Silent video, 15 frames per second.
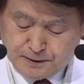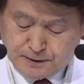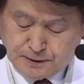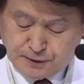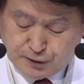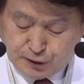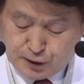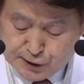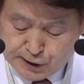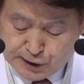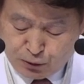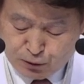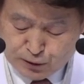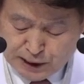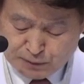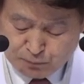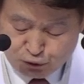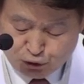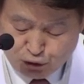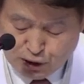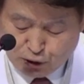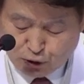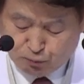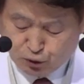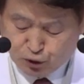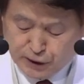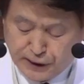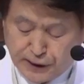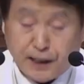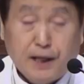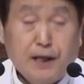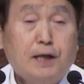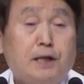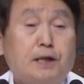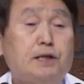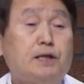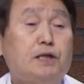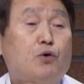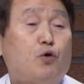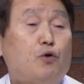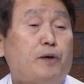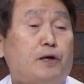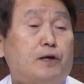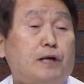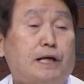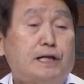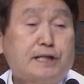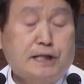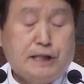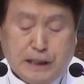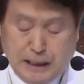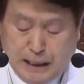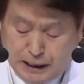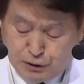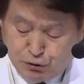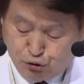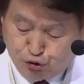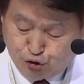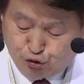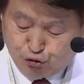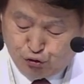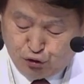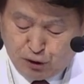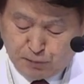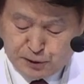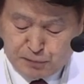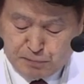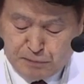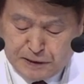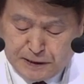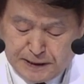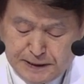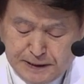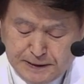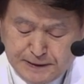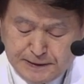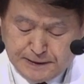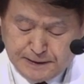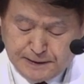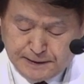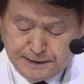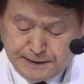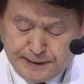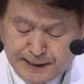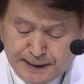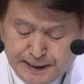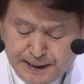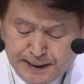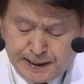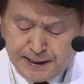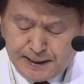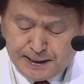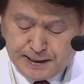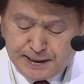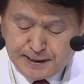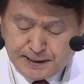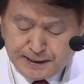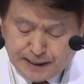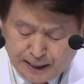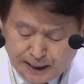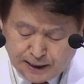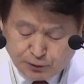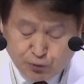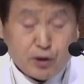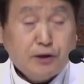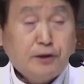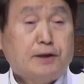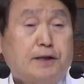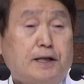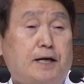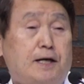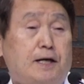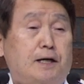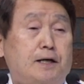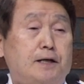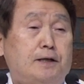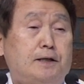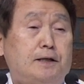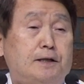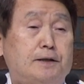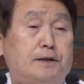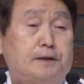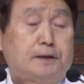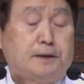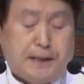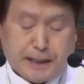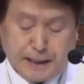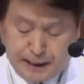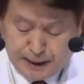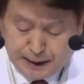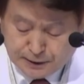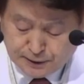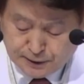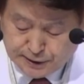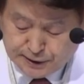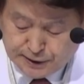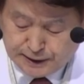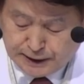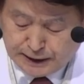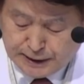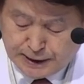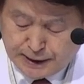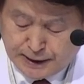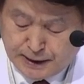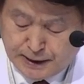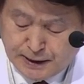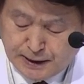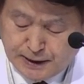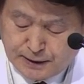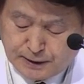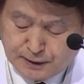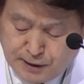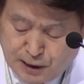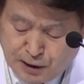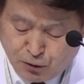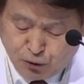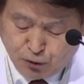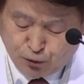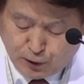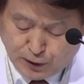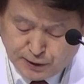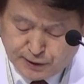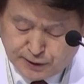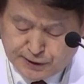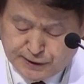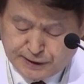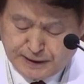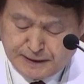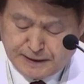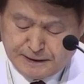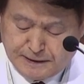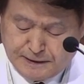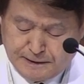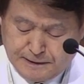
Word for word: 저의 지나온 삶을 되돌아 볼때 이 고백을 하지 않을 수 없습니다. 내가 나 되었다. 내가 한 것이 아니라 은혜로 된 것이다.